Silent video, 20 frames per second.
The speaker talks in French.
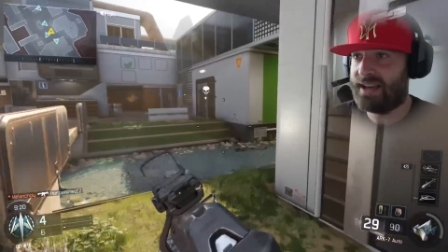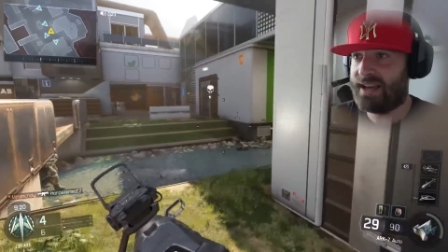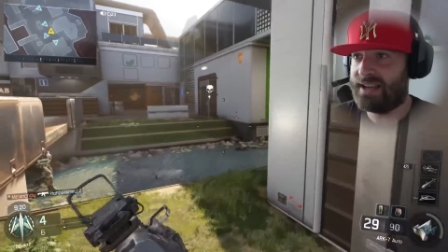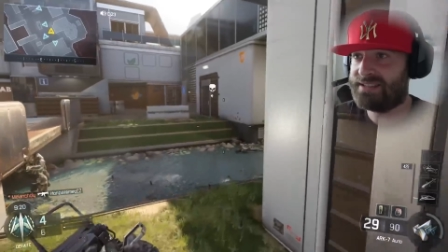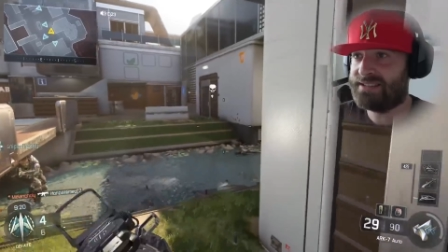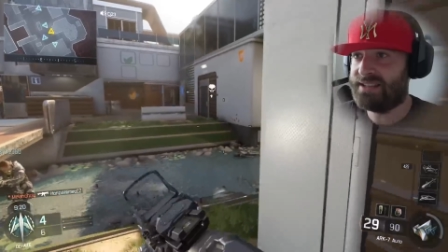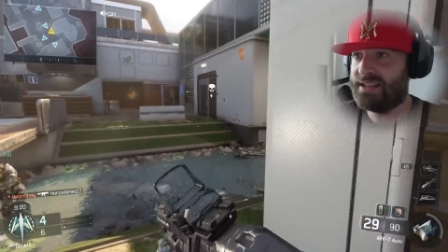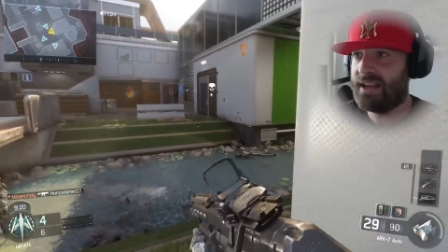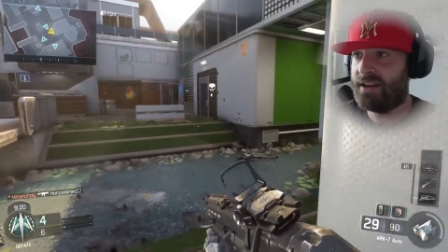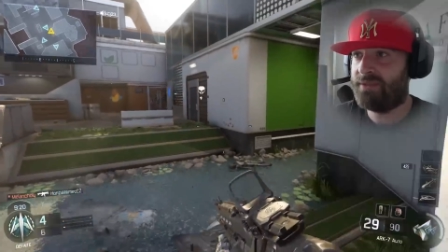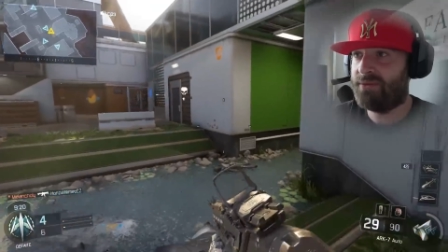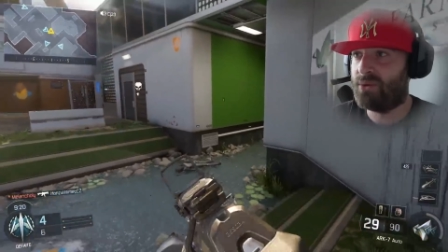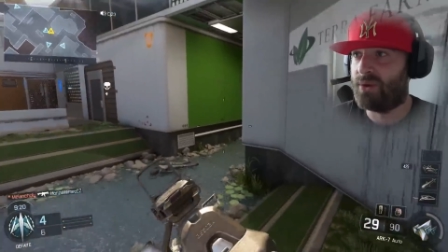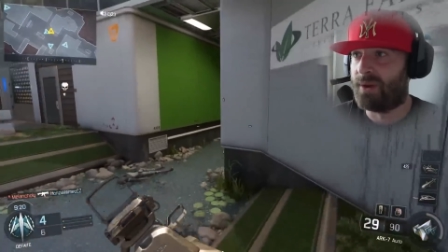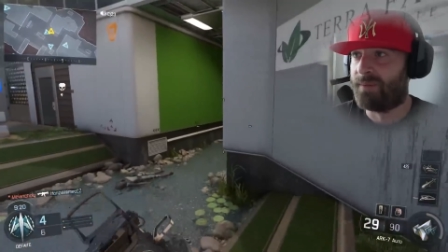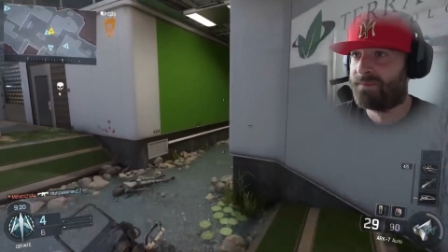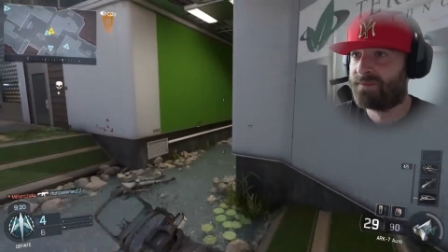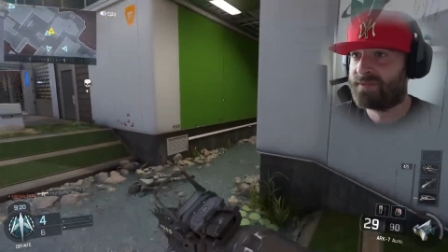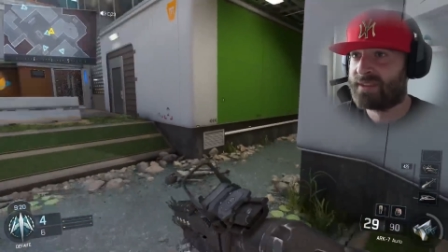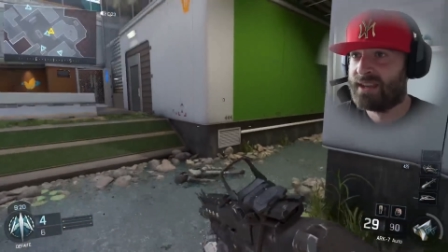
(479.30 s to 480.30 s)
assez nerveux,
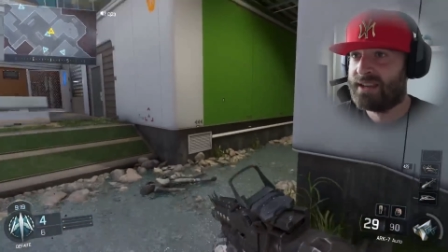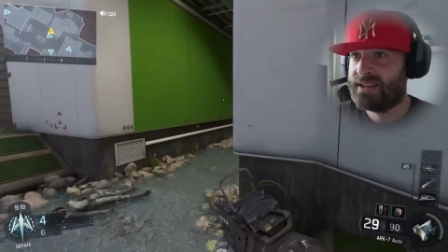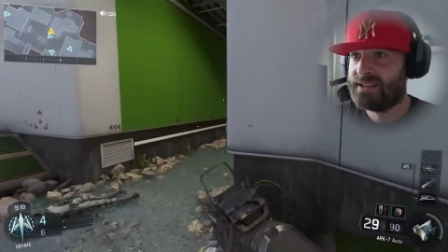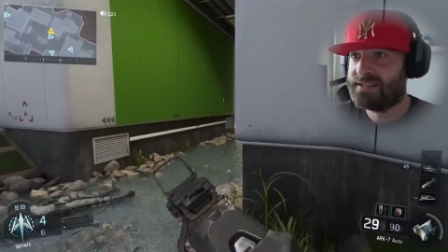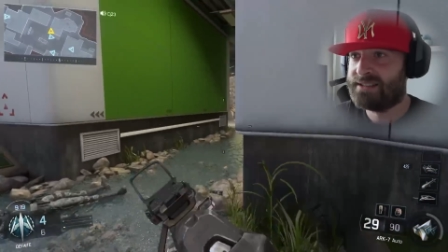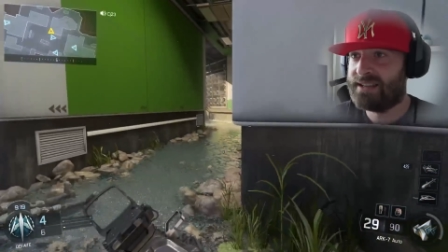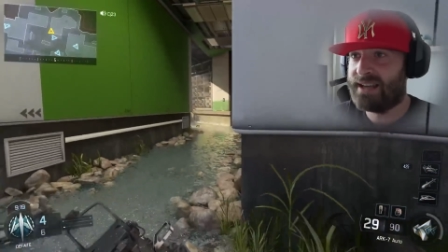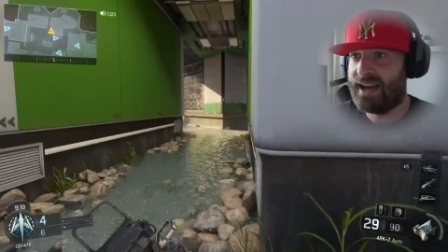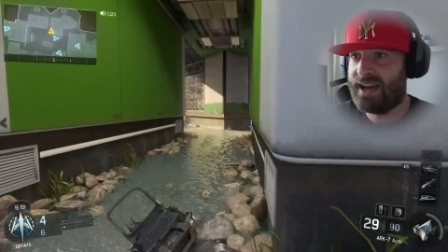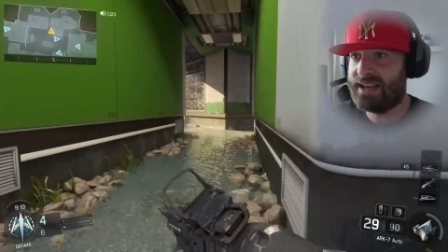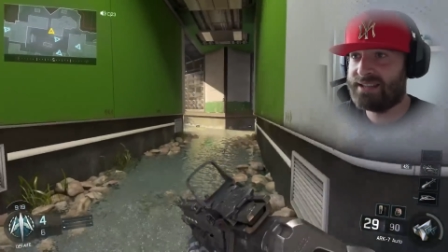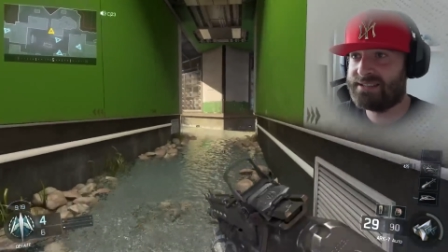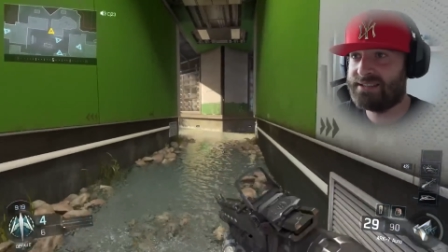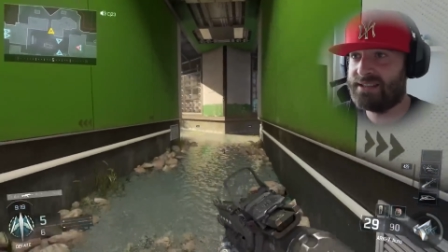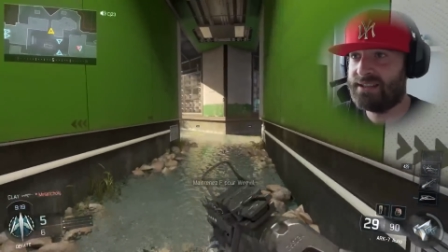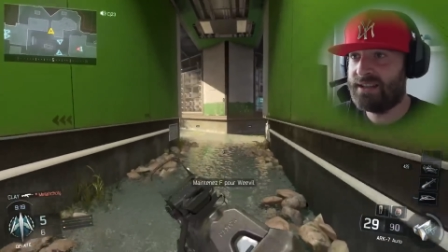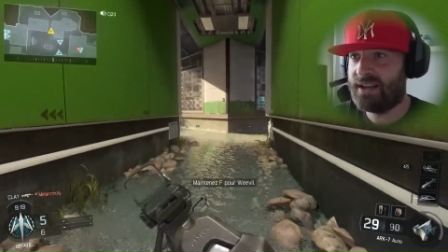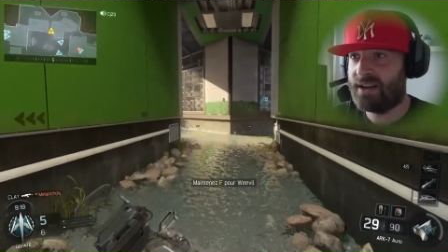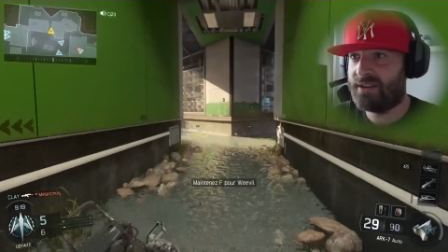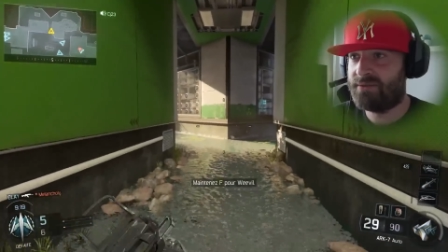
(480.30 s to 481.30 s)
hein. C'est
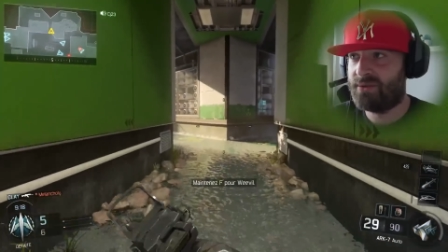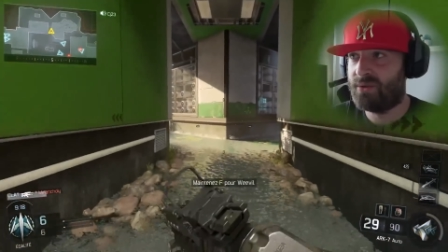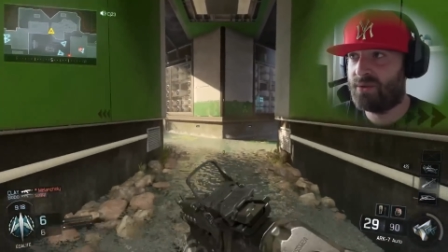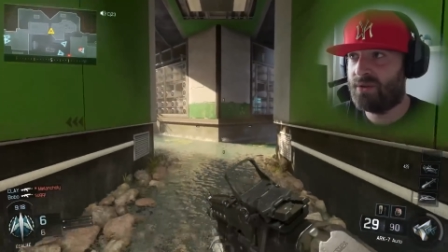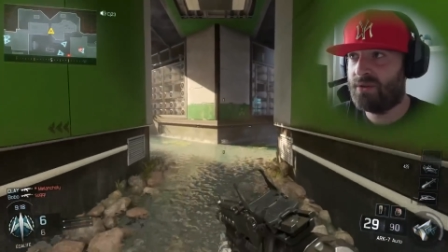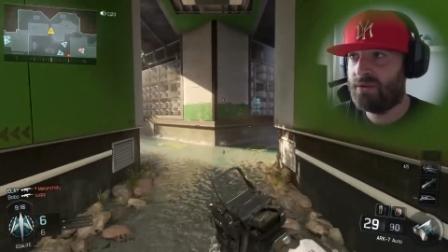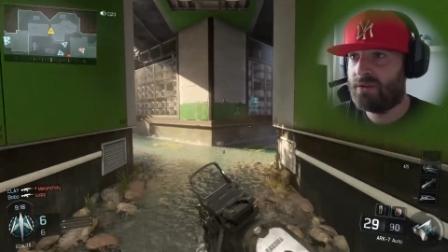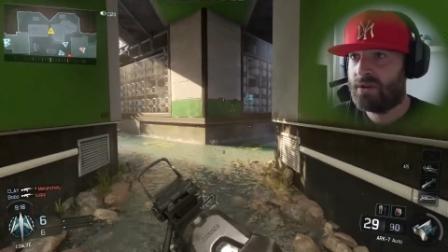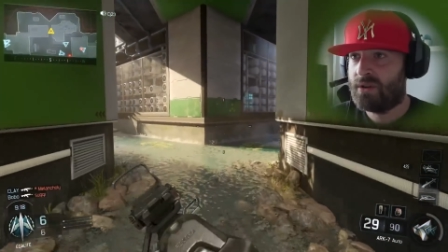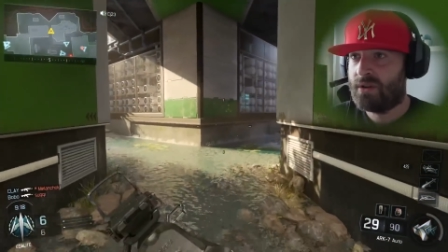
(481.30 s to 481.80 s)
assez nerveux.